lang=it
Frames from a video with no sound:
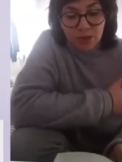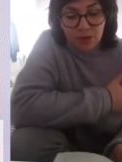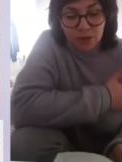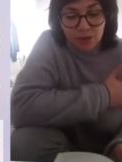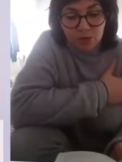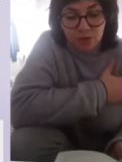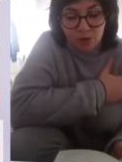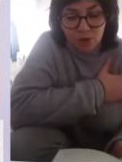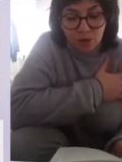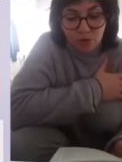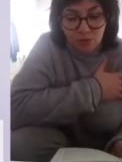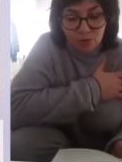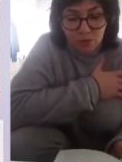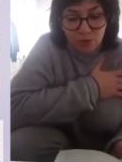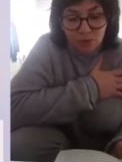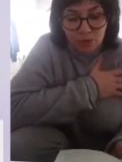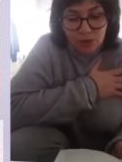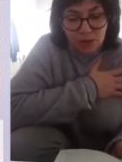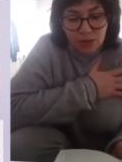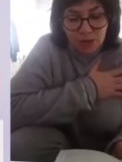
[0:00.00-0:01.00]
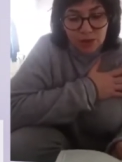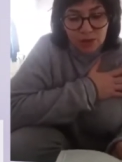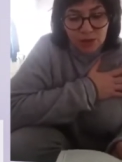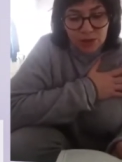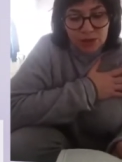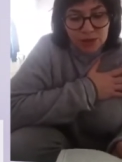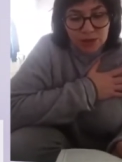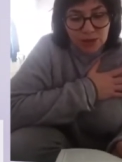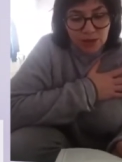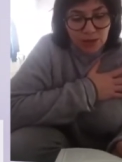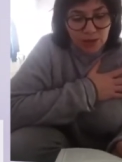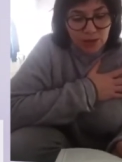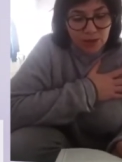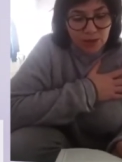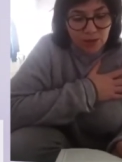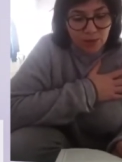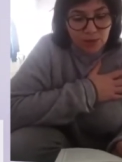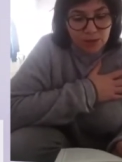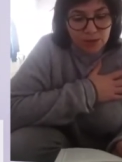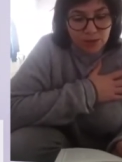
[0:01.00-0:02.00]
Trovo che ci sia in
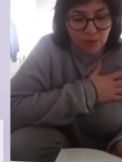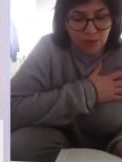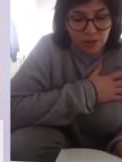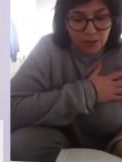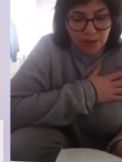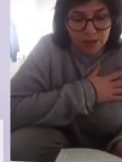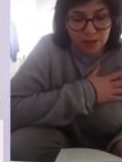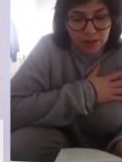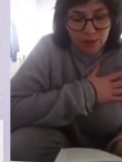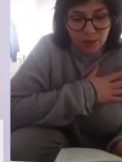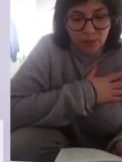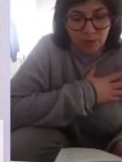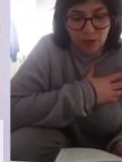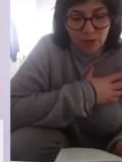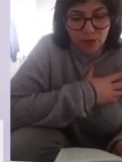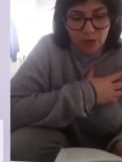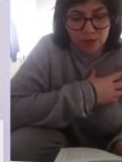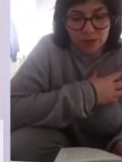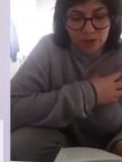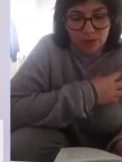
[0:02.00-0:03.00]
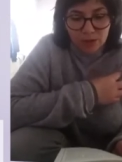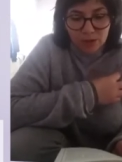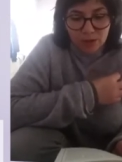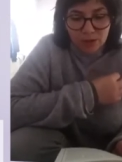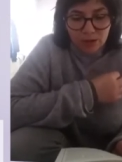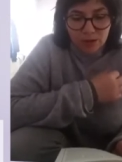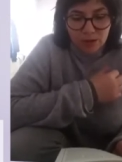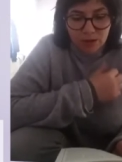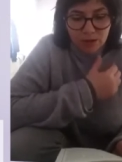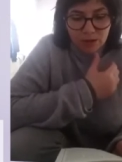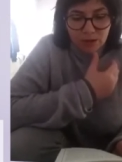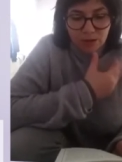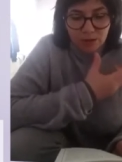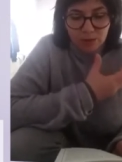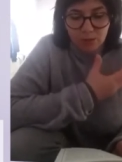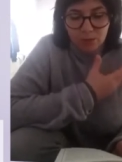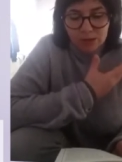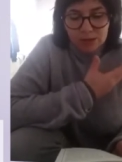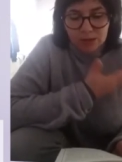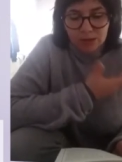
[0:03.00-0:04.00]
questa pianta qualcosa di, di
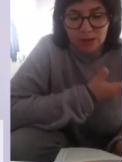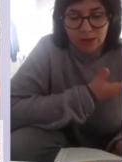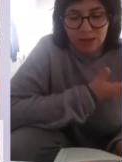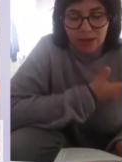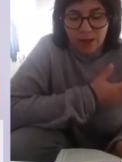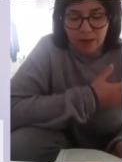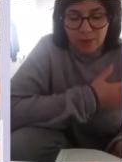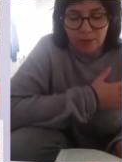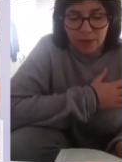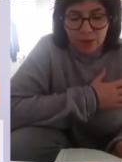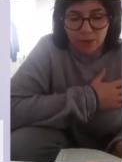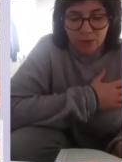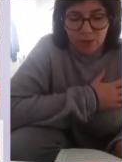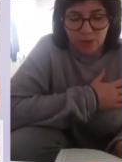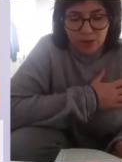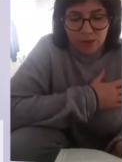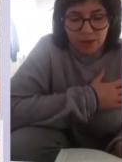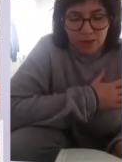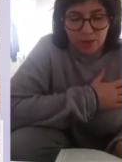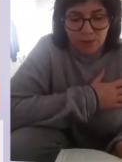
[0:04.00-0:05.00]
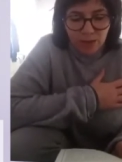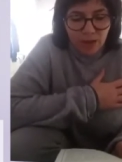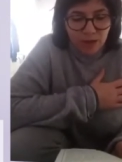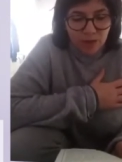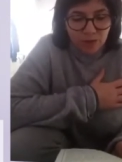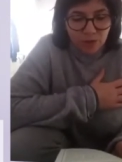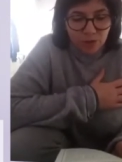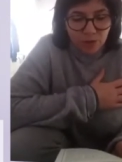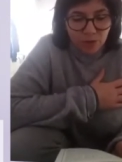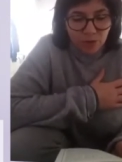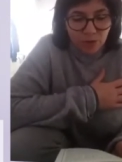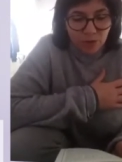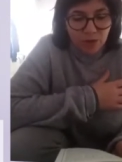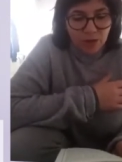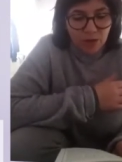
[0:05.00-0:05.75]
quasi alchemico e magico.